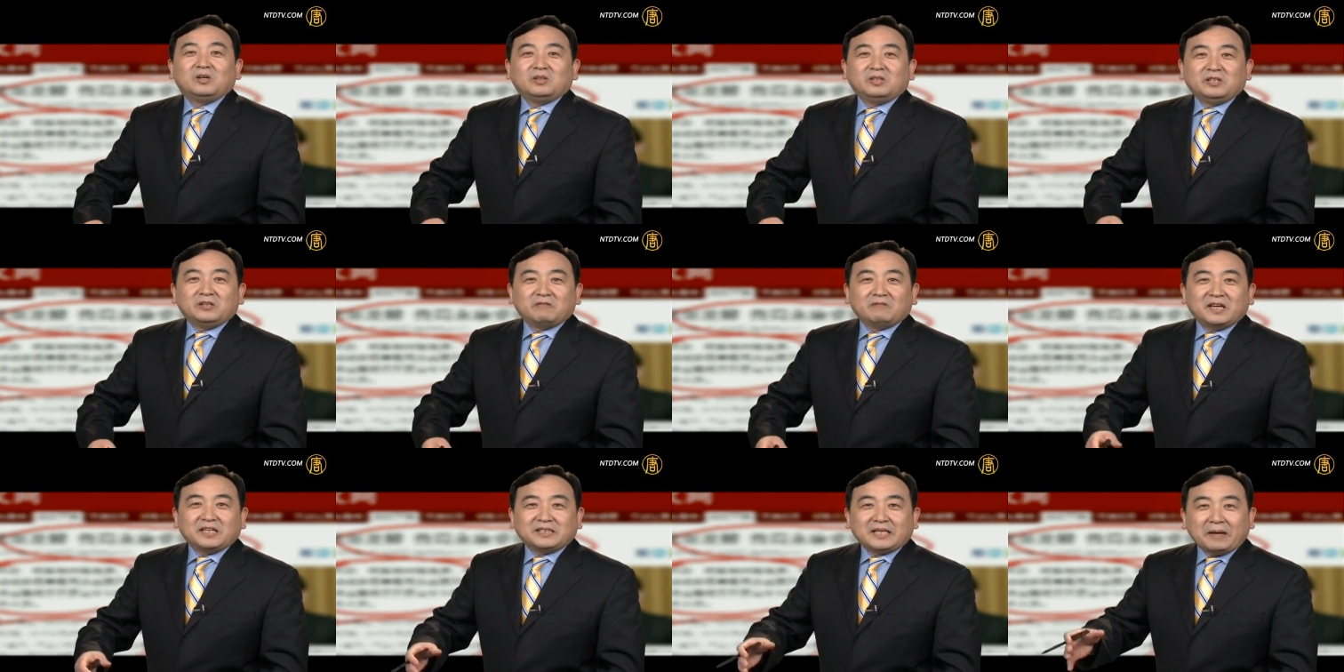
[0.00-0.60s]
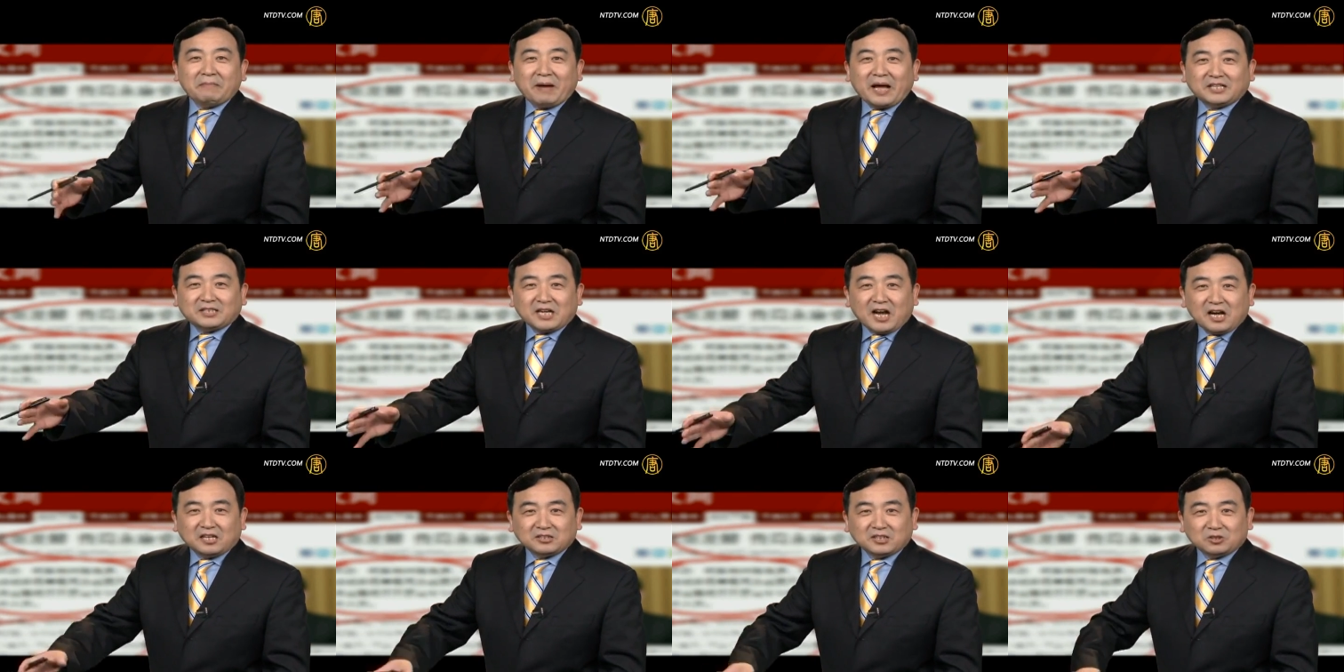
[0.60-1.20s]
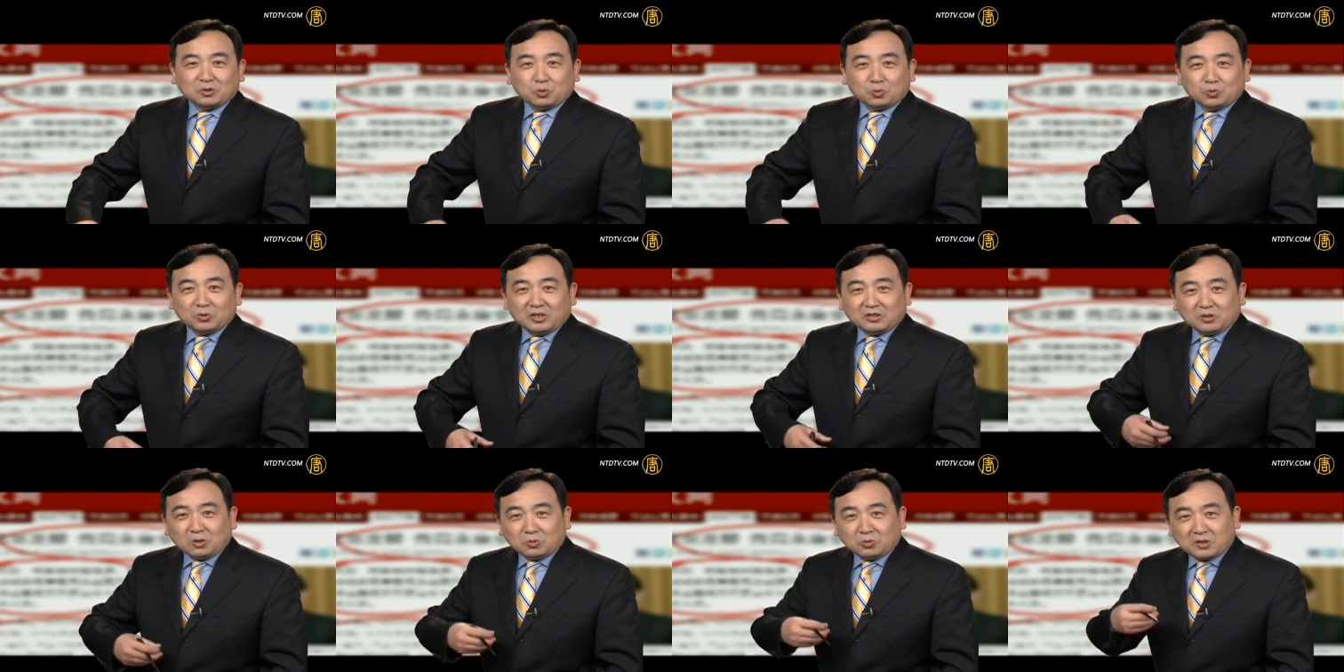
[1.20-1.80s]
因为得把肠子堵
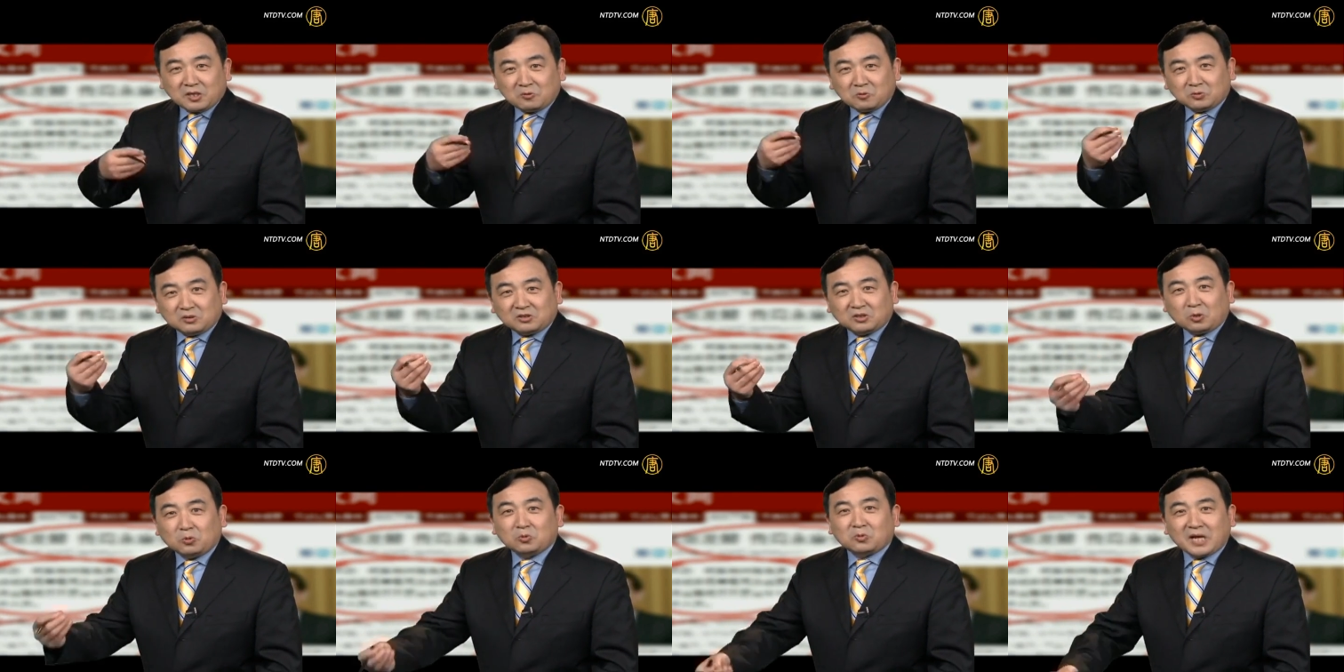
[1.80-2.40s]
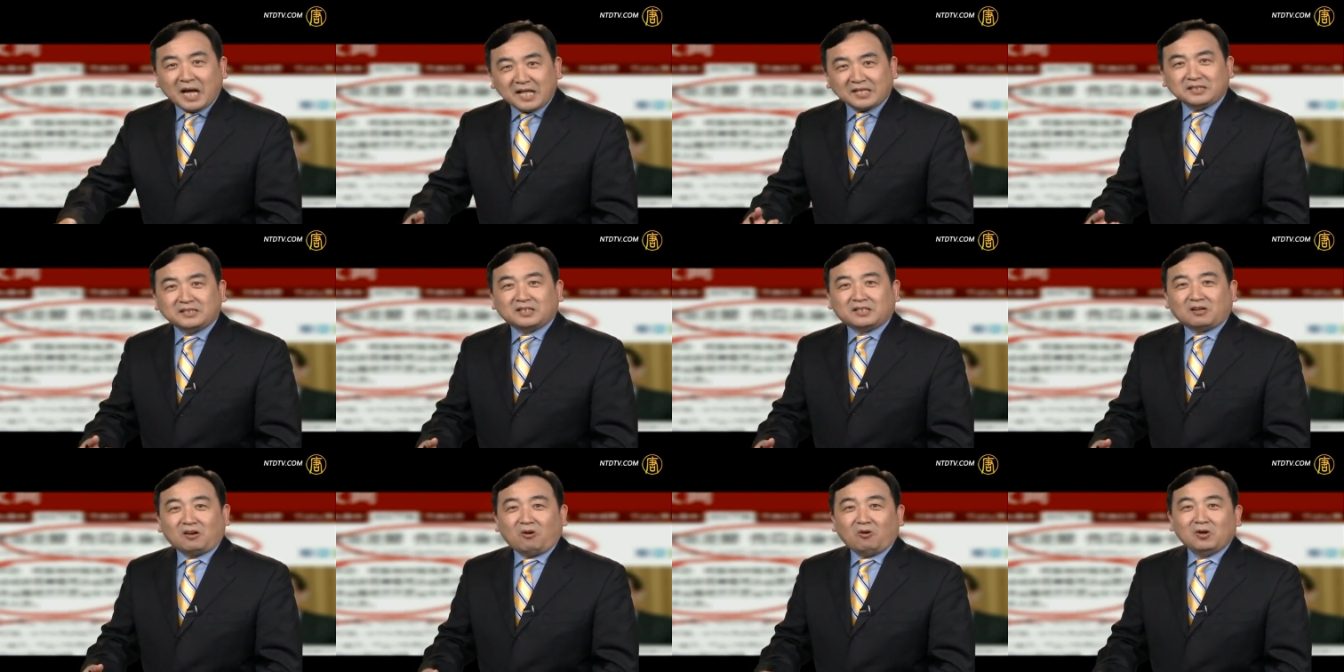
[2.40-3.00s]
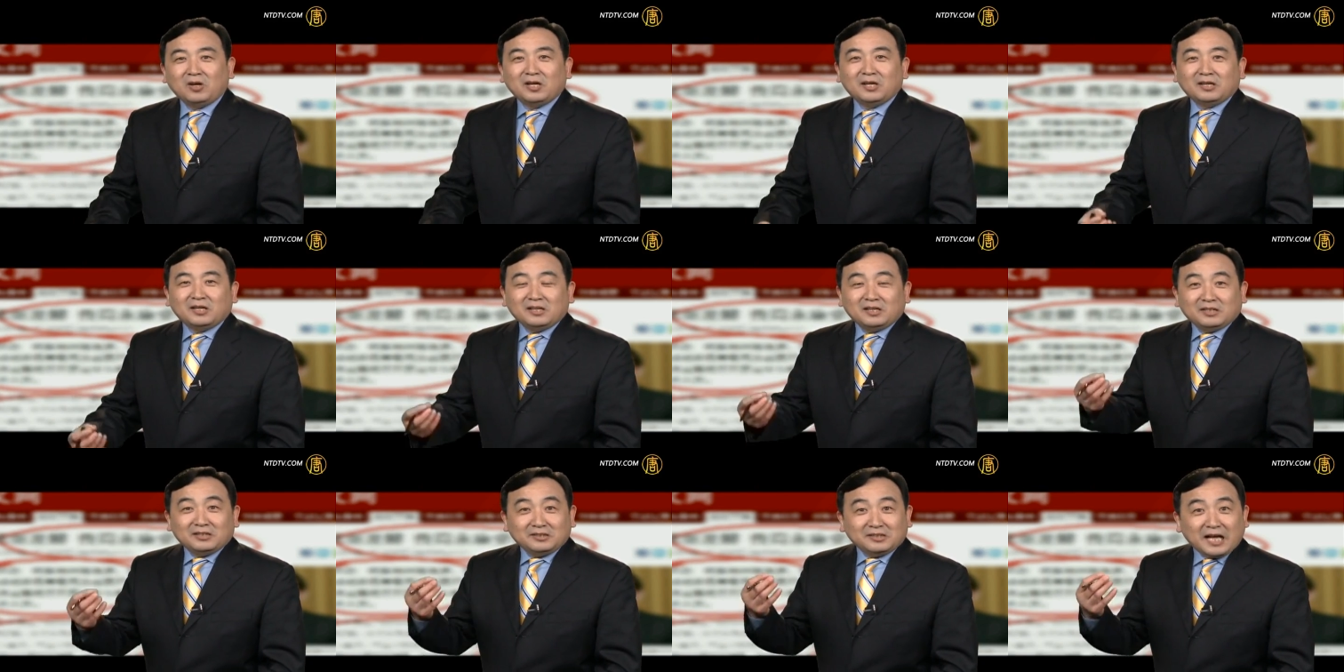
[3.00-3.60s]
的都勾都干净了，
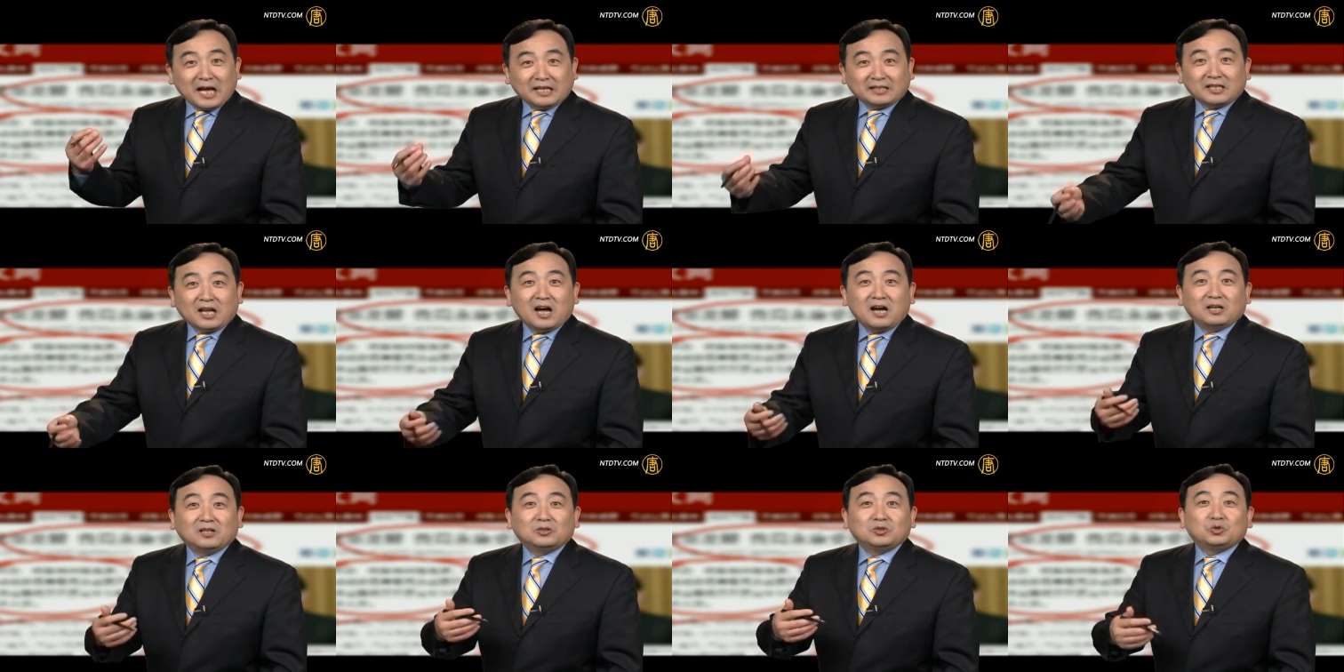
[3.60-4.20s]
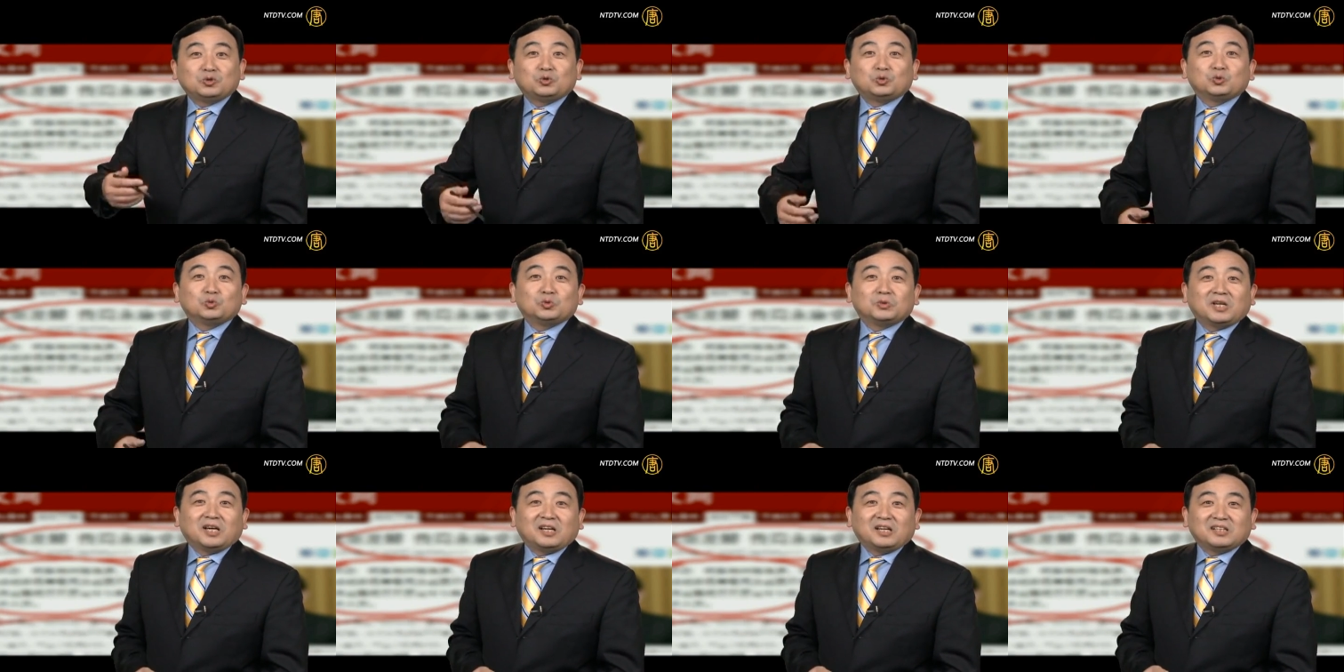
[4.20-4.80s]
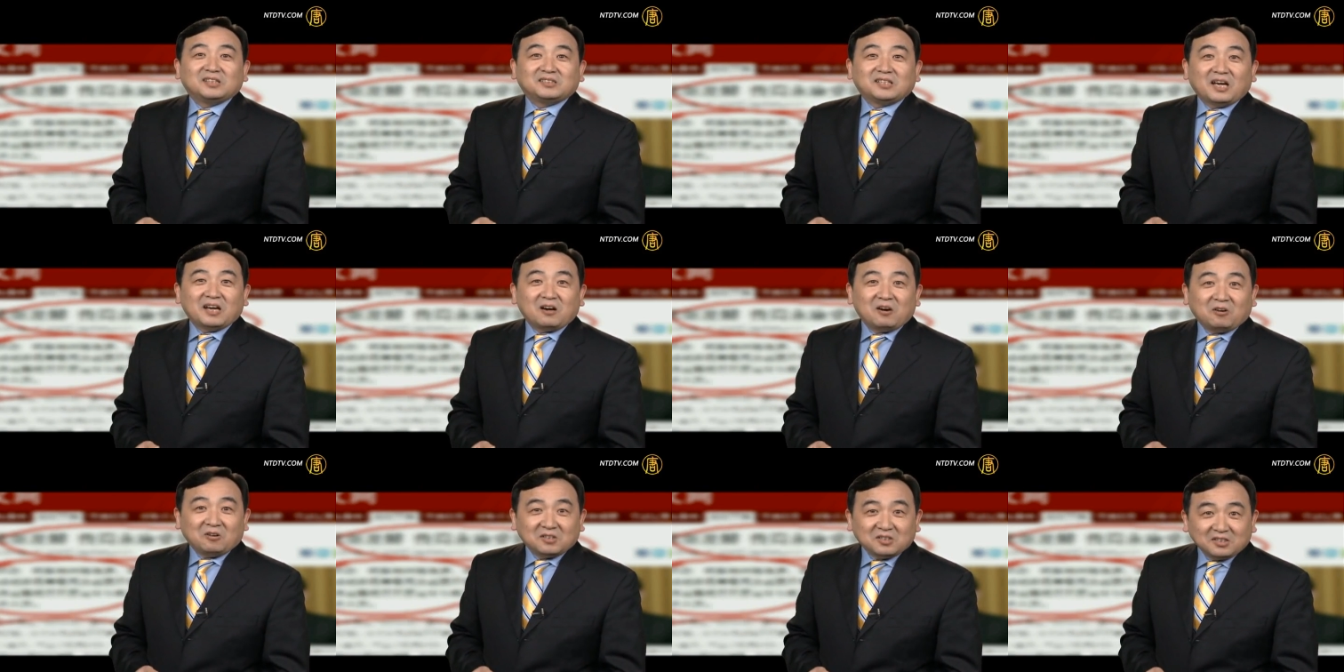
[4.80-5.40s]
那汤煮的才
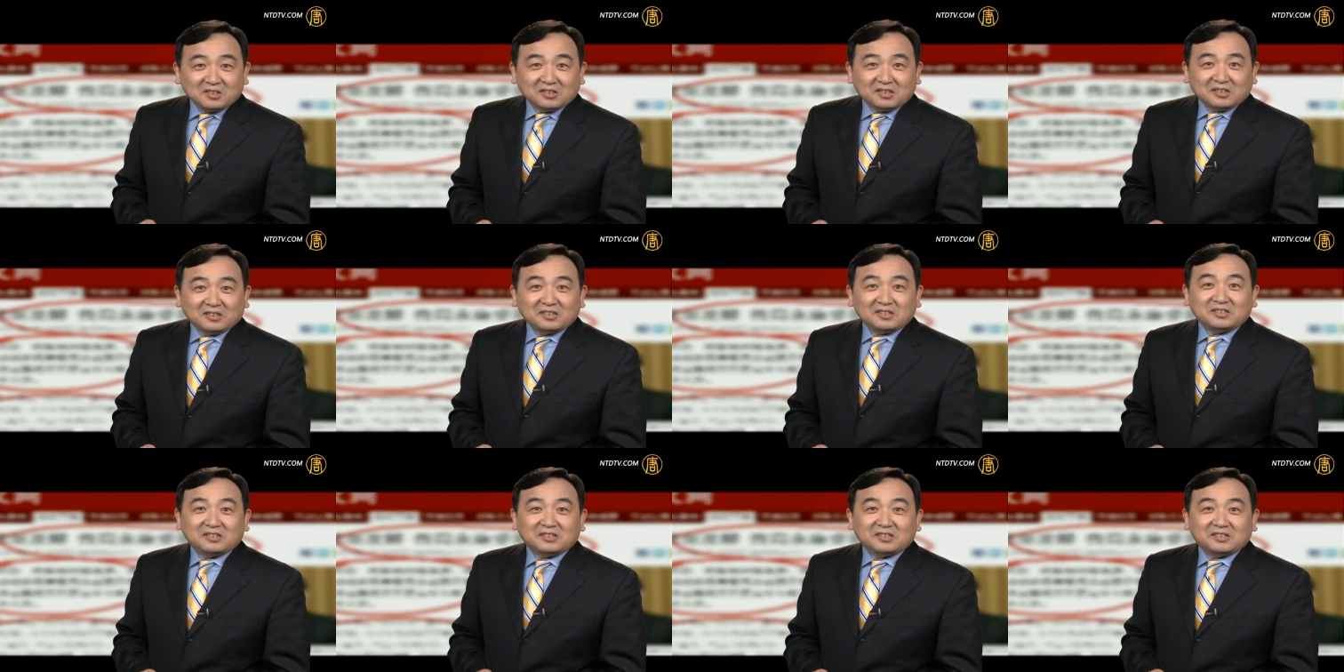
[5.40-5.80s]
好喝呢。